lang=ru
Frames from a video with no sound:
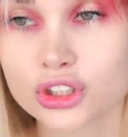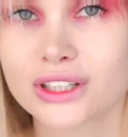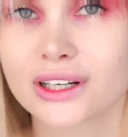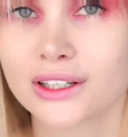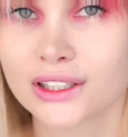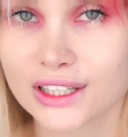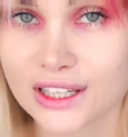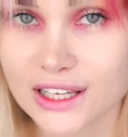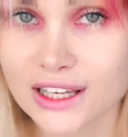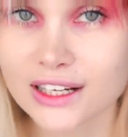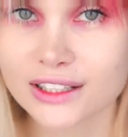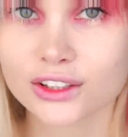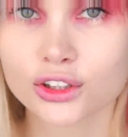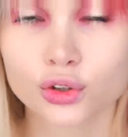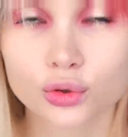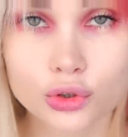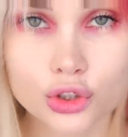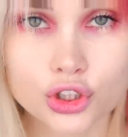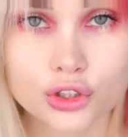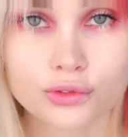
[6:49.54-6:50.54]
что анигири это
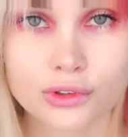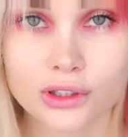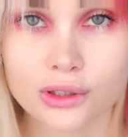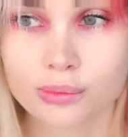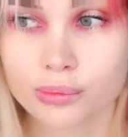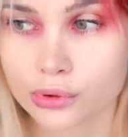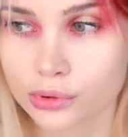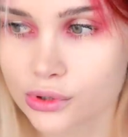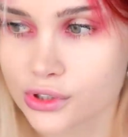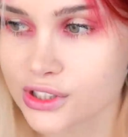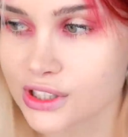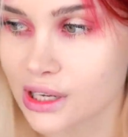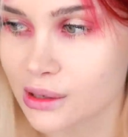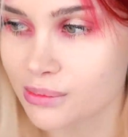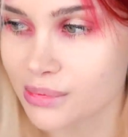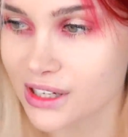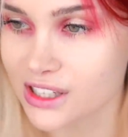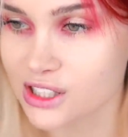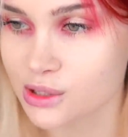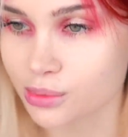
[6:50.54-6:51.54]
то, что вы просто
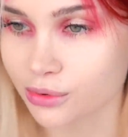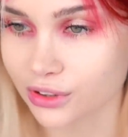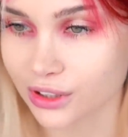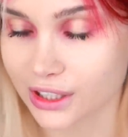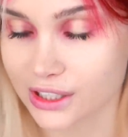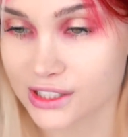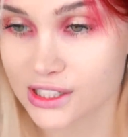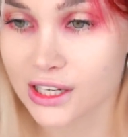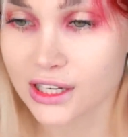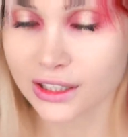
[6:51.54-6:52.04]
обязаны повторить.